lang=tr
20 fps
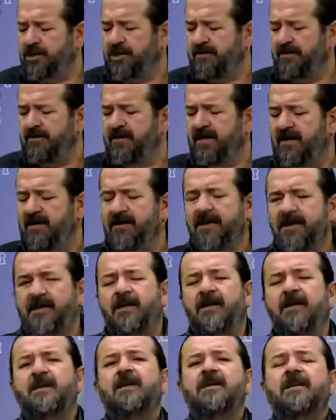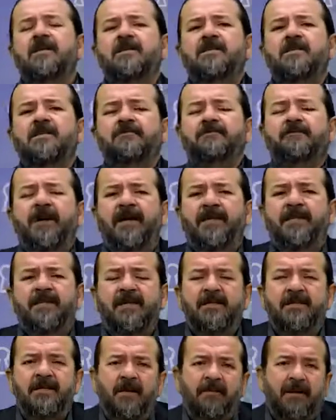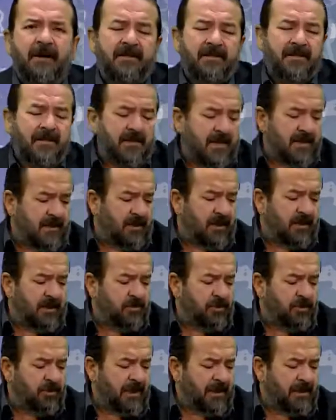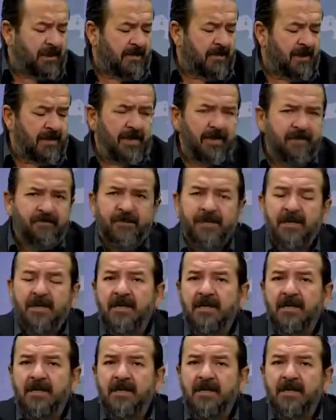CTP milletvekili istifa et dedi ama neden dedi bunlar tabii ki?